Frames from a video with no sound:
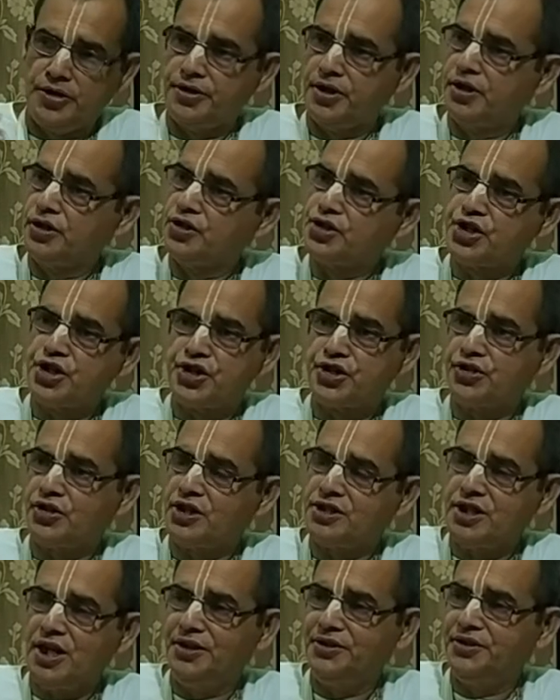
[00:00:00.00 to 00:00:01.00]
অন্যান্য
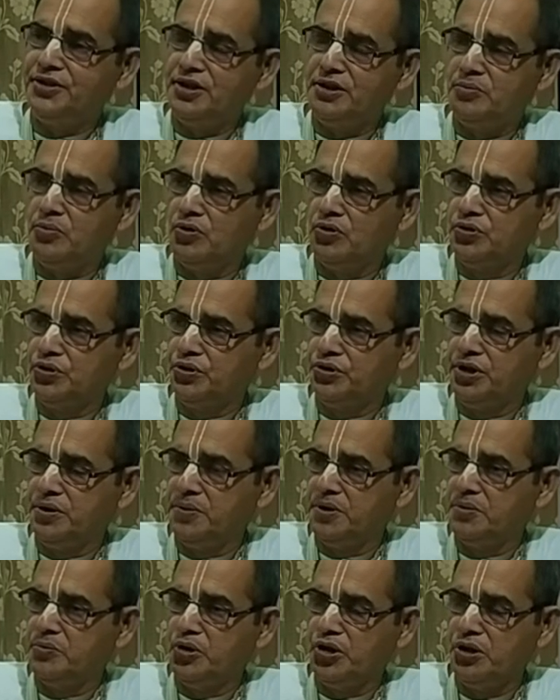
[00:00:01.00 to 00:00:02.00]
শিষ্যরা জানতেন
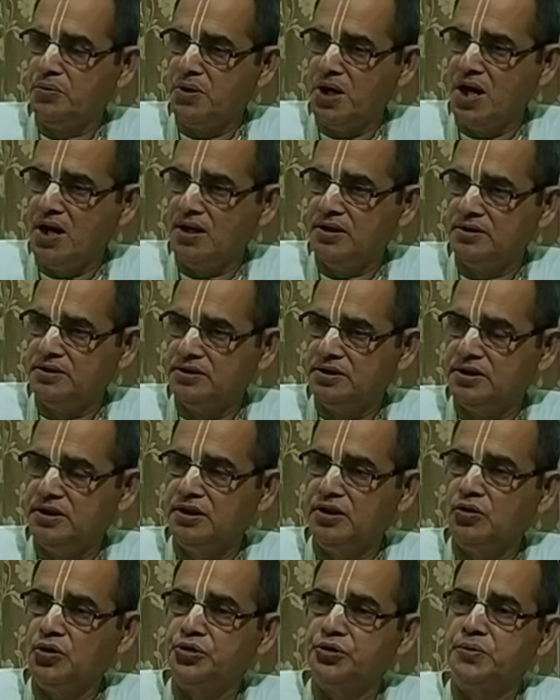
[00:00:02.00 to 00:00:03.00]
গুরুদেবের মহিমা যে
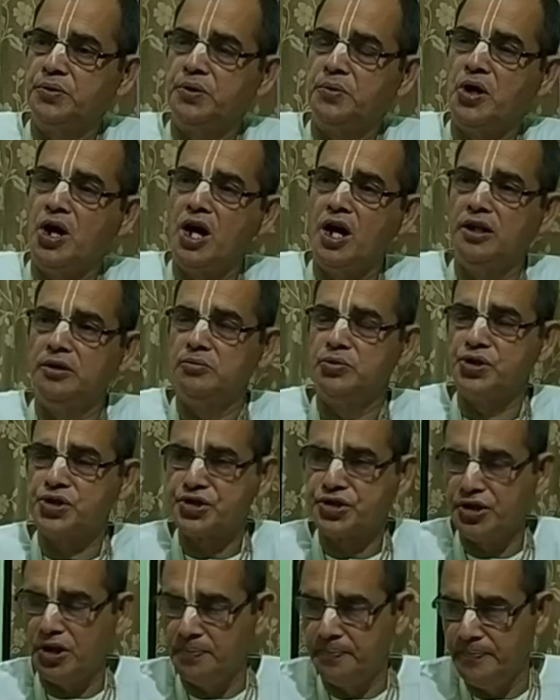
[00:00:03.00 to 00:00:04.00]
তিনি কত বড় মহান
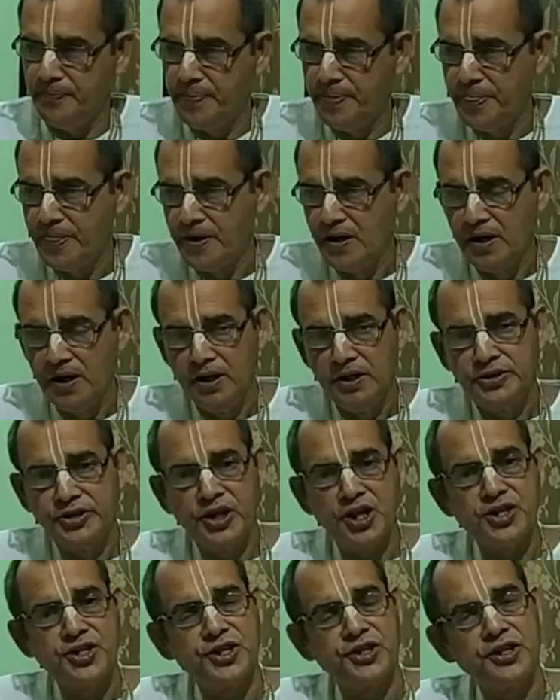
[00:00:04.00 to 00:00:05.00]
বৈষ্ণব
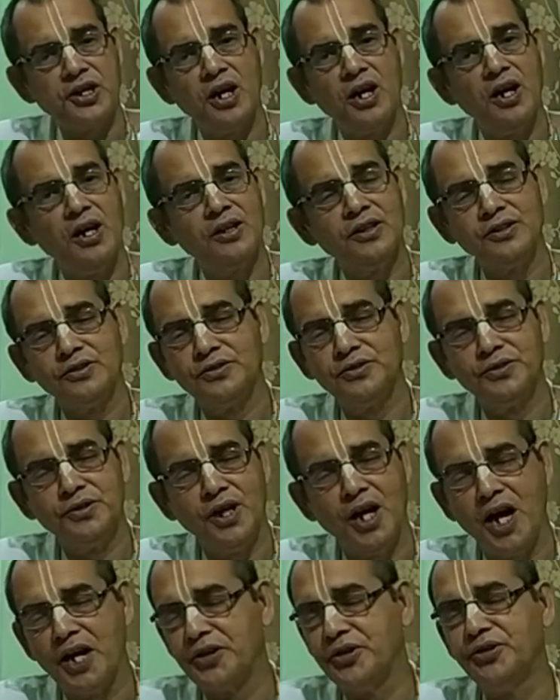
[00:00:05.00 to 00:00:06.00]
তারা সেটা
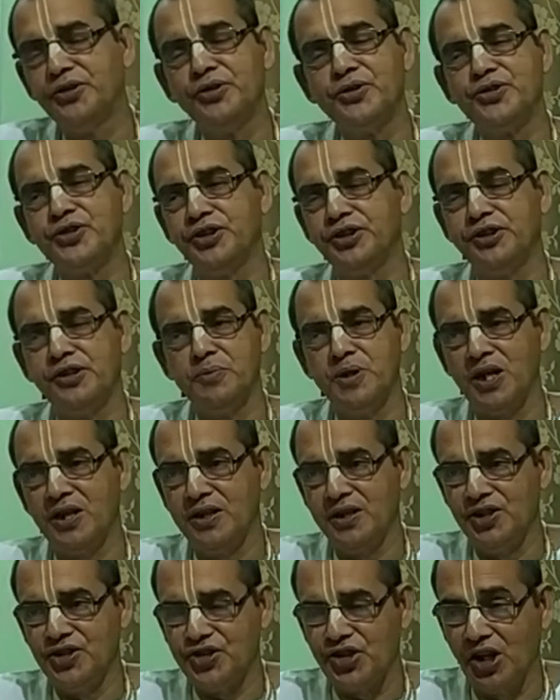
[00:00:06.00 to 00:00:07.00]
আনন্দ চিত্তে মেনে
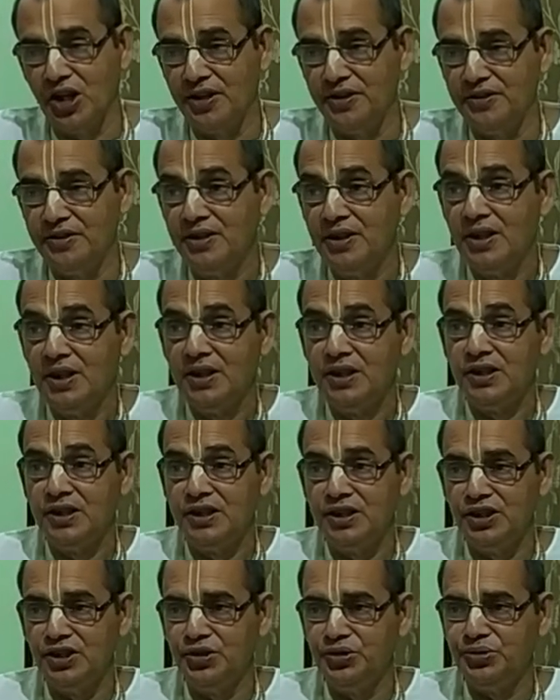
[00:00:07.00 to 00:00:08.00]
নিয়েছিলেন
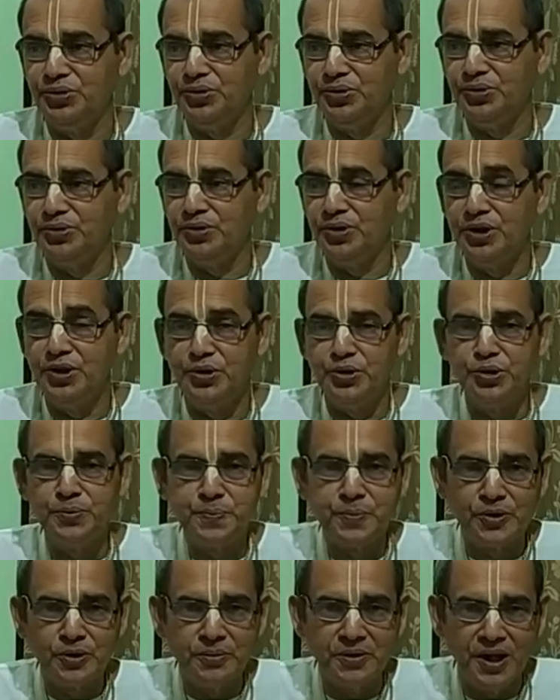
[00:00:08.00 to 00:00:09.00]
কিন্তু ওই রূপ
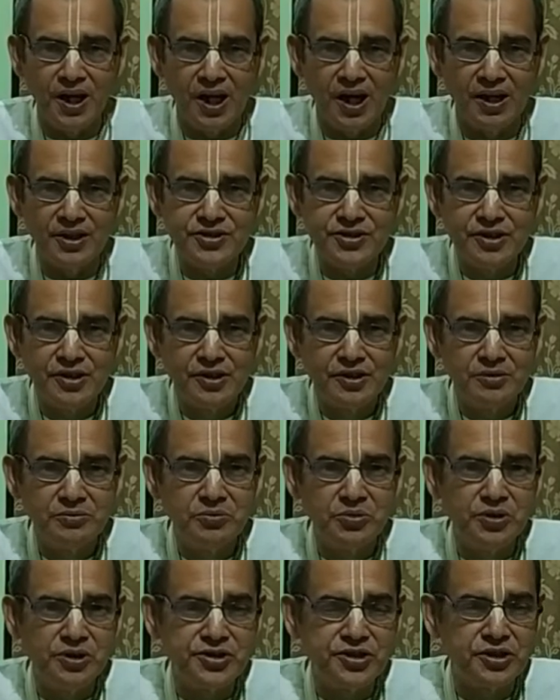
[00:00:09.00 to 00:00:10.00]
কবিরাজ
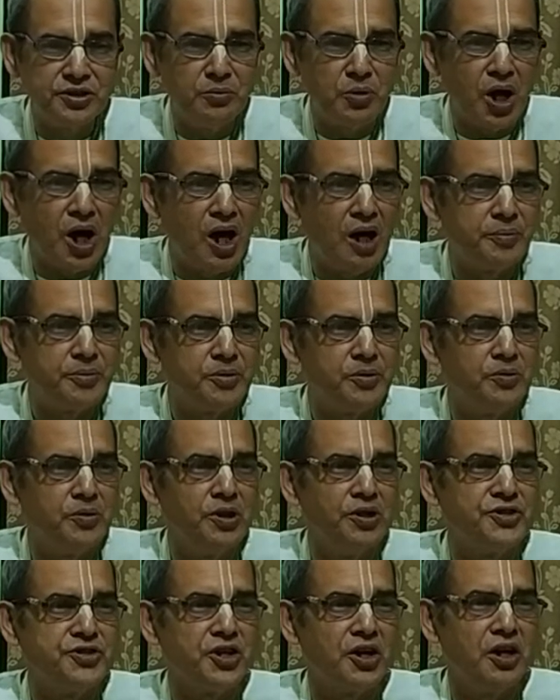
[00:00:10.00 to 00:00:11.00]
বলছে মহাপ্রভু
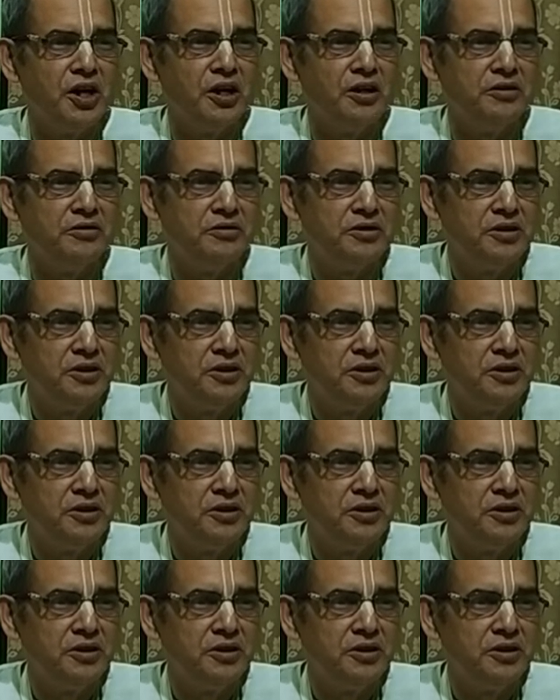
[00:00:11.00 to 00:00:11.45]
বলেছেন